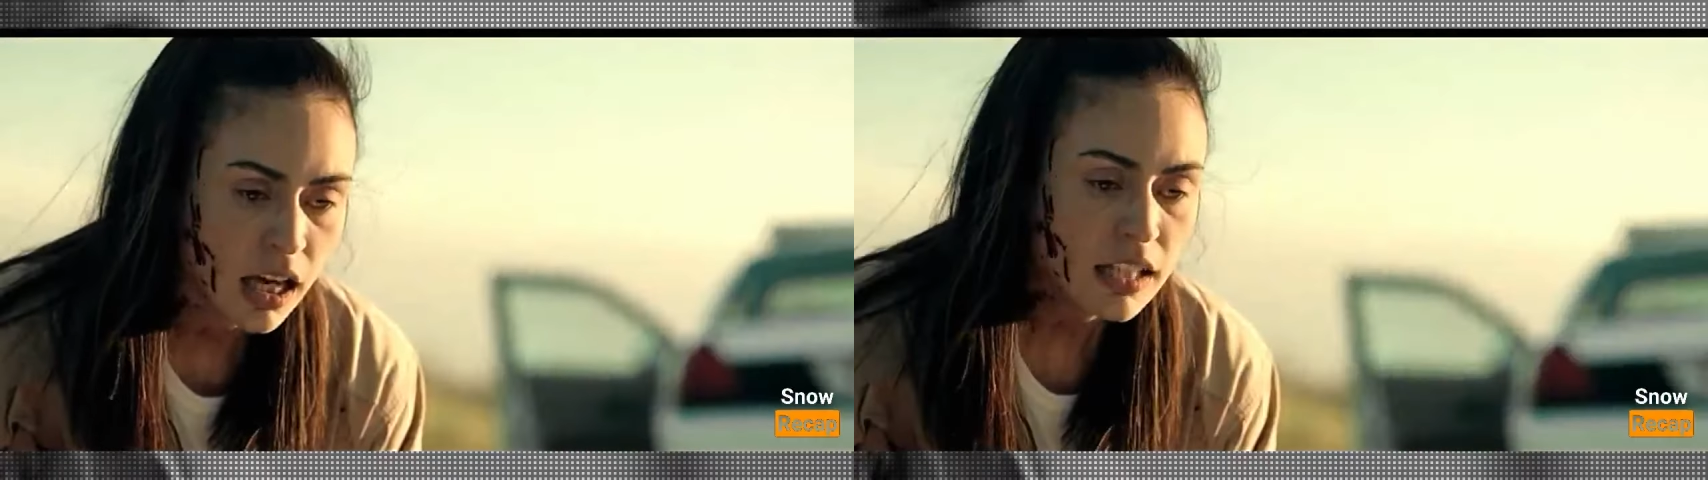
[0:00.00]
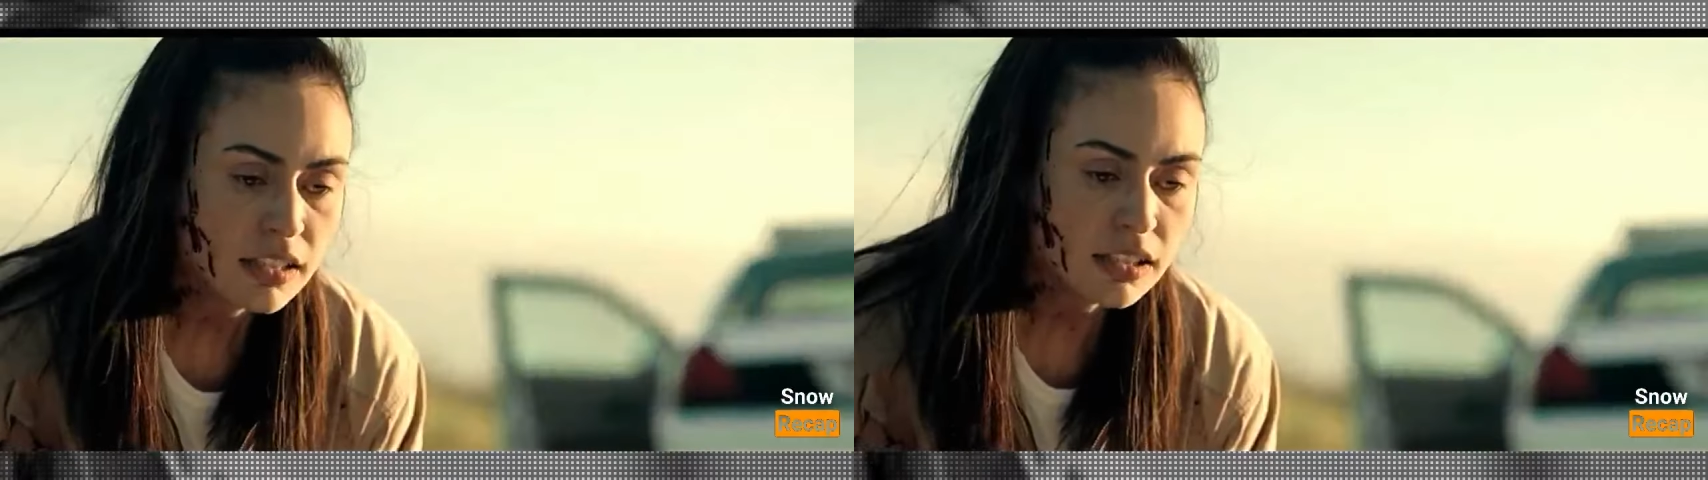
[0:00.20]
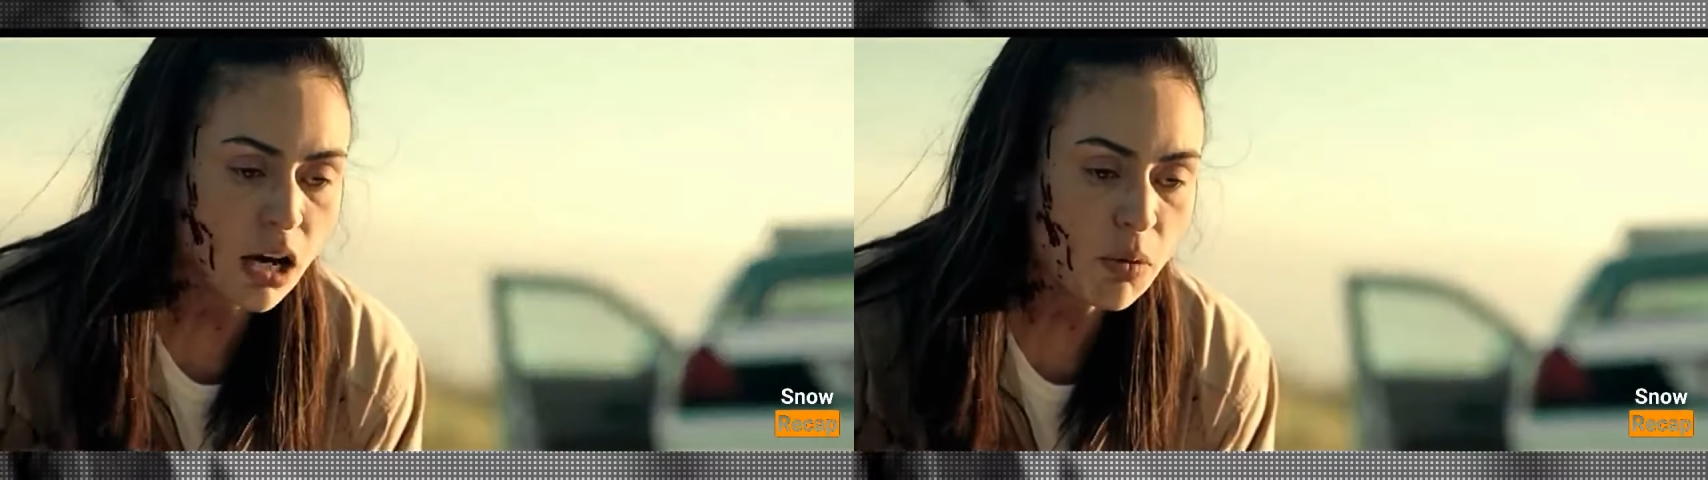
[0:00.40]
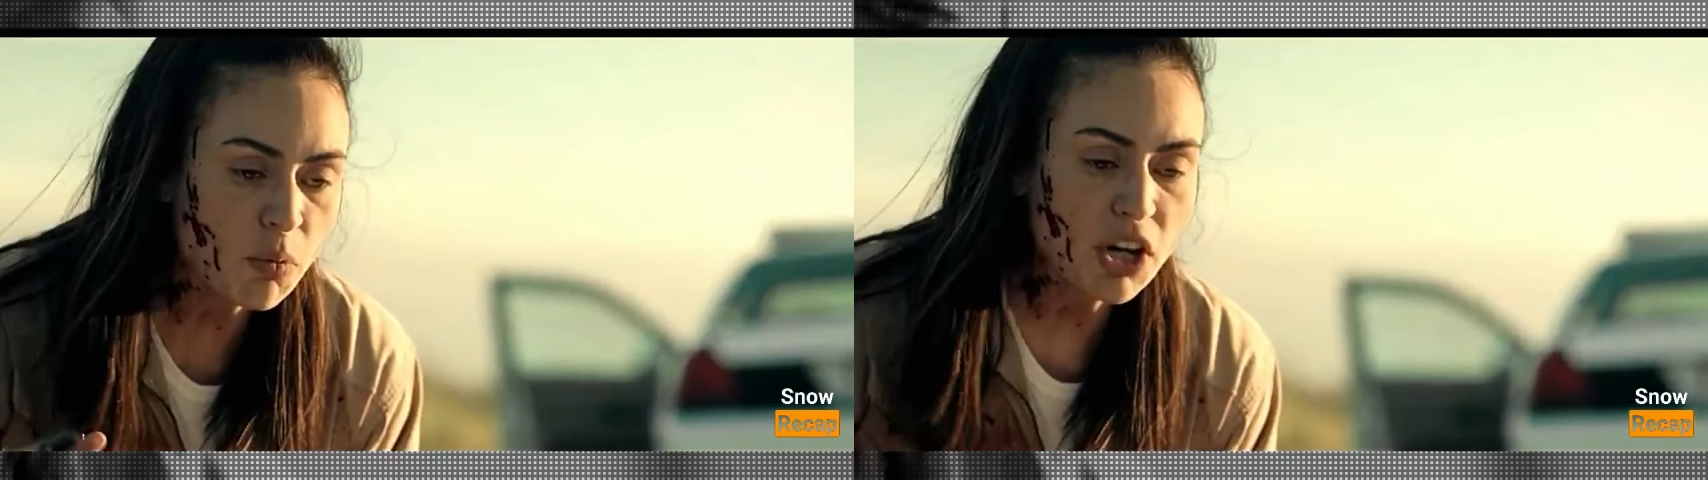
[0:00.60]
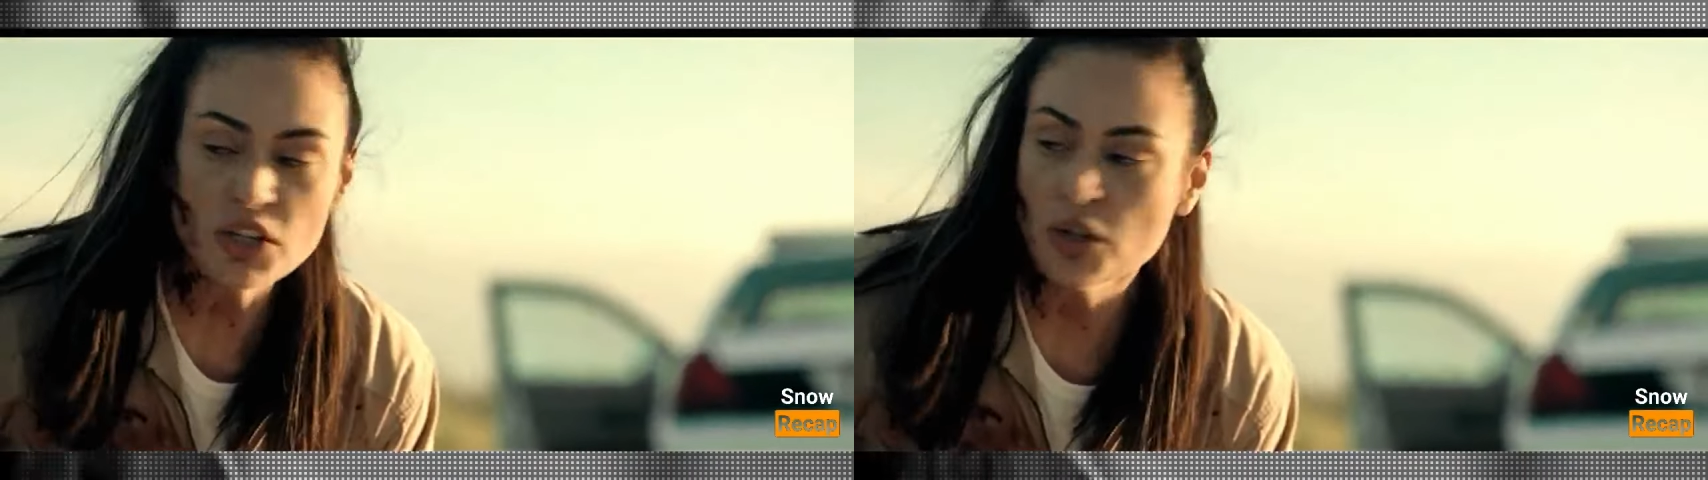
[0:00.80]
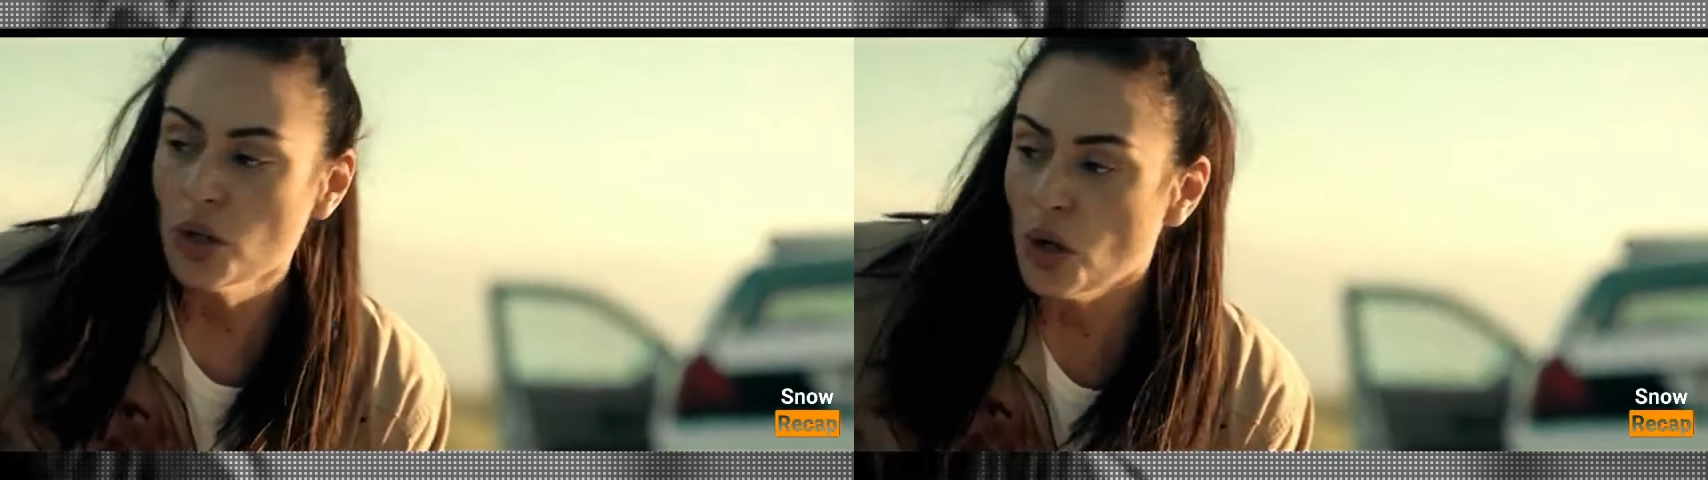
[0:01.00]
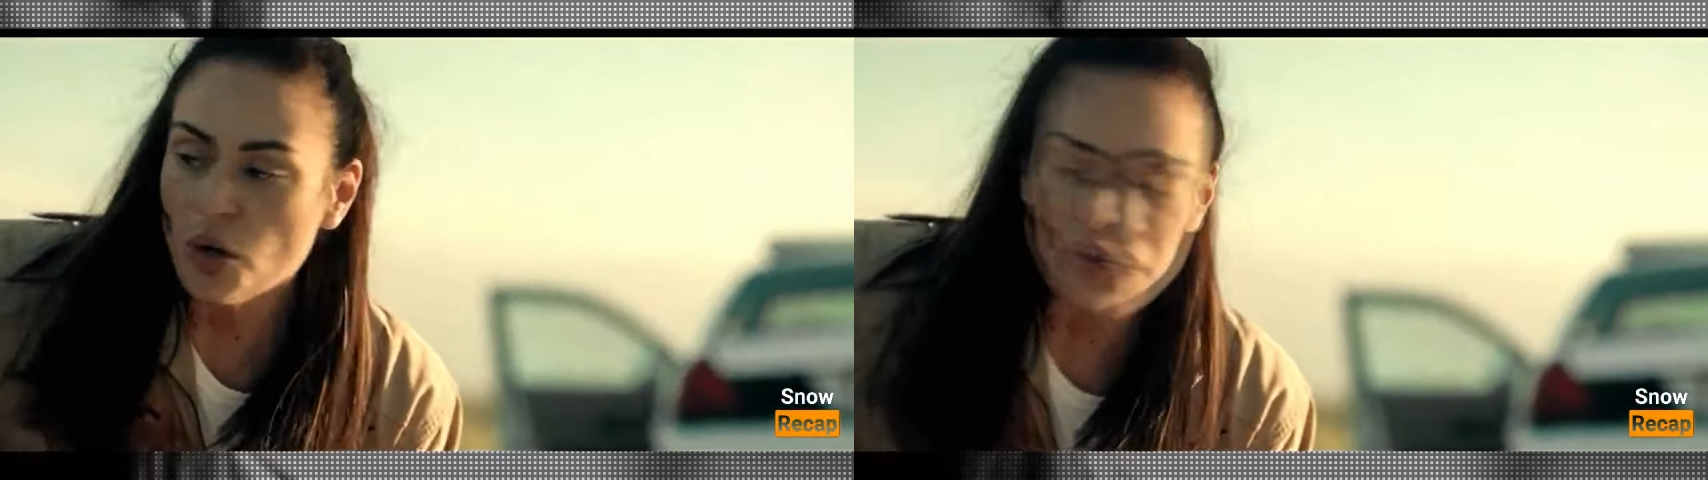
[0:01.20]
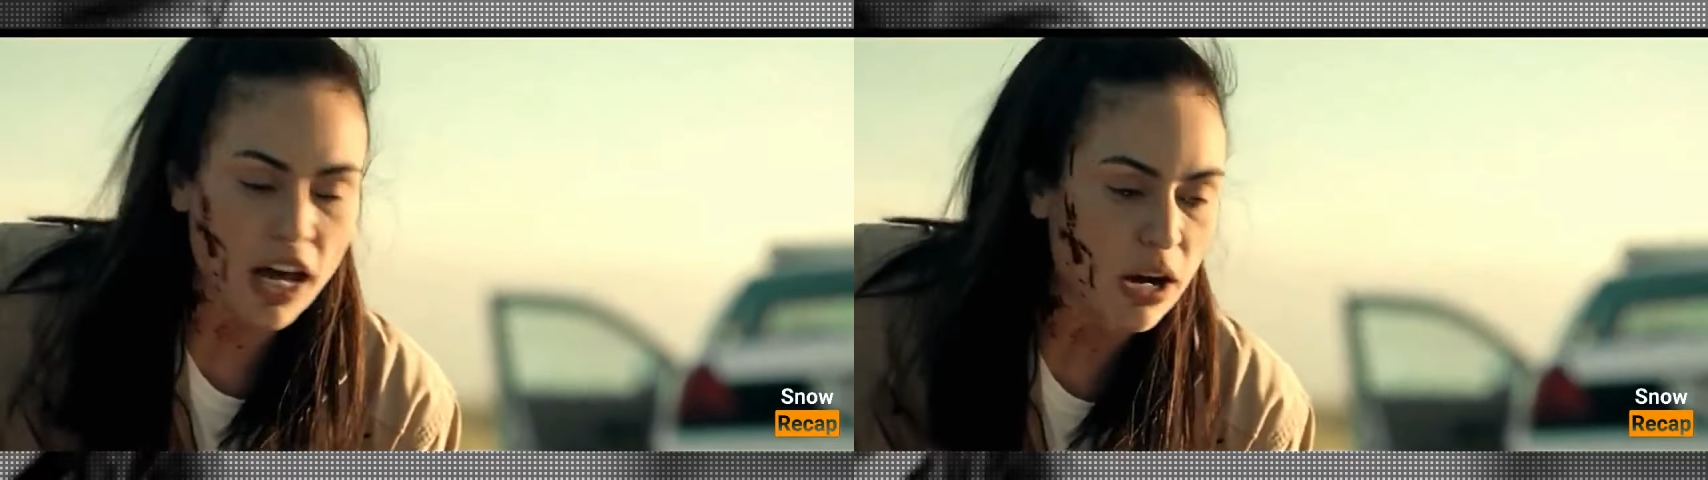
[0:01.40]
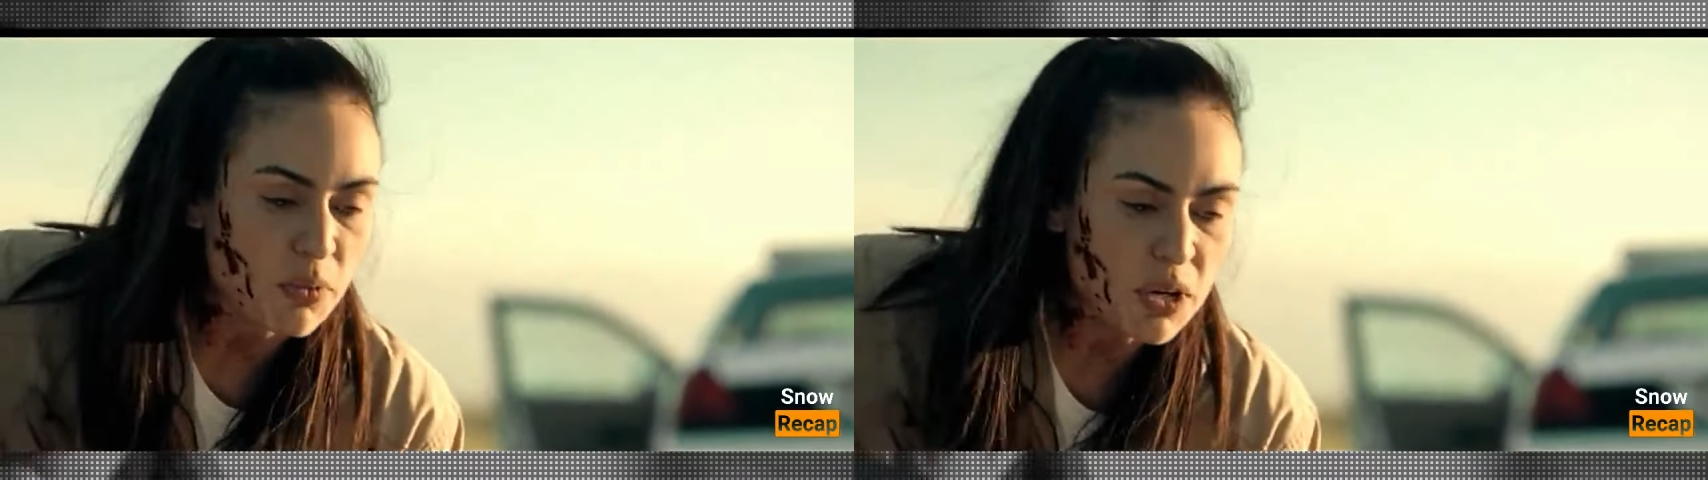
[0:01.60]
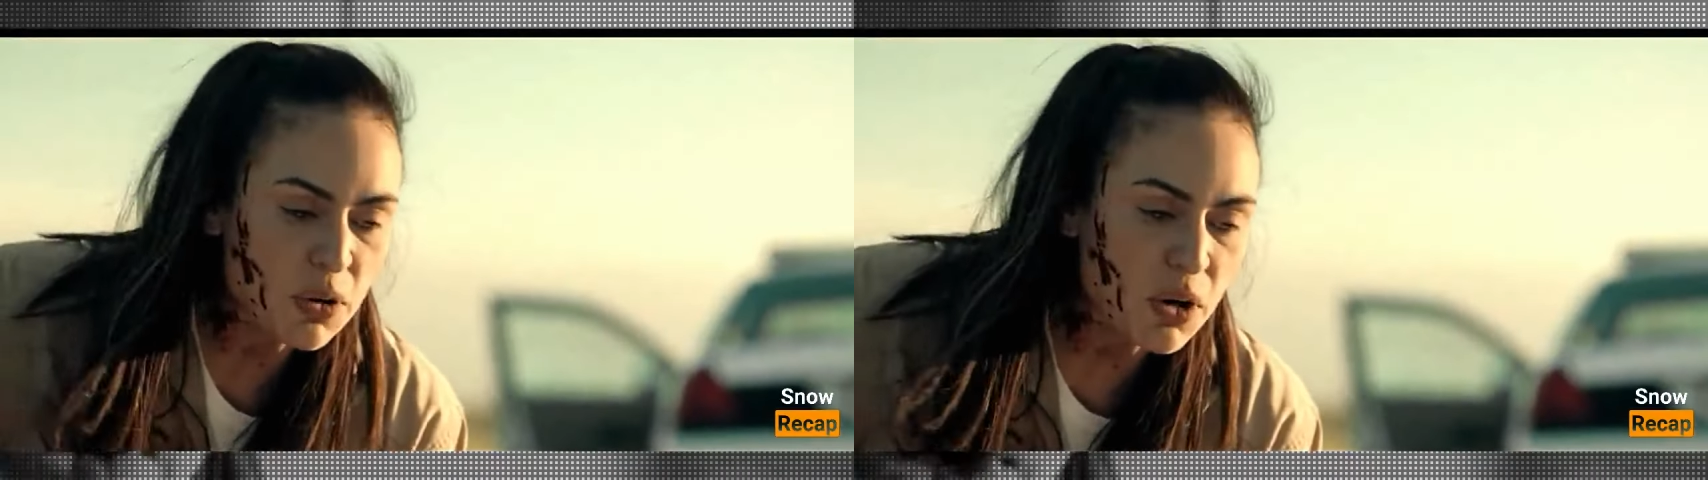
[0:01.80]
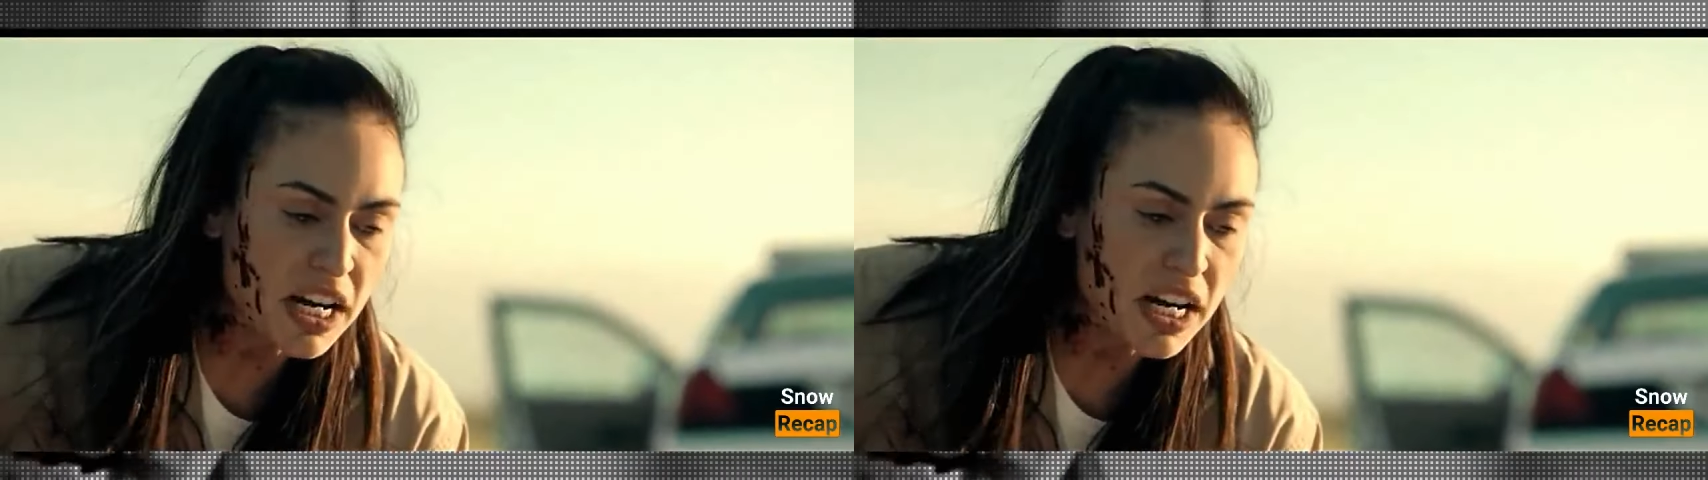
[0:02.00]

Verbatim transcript: maaaring ihayag nito ang kanilang lokasyon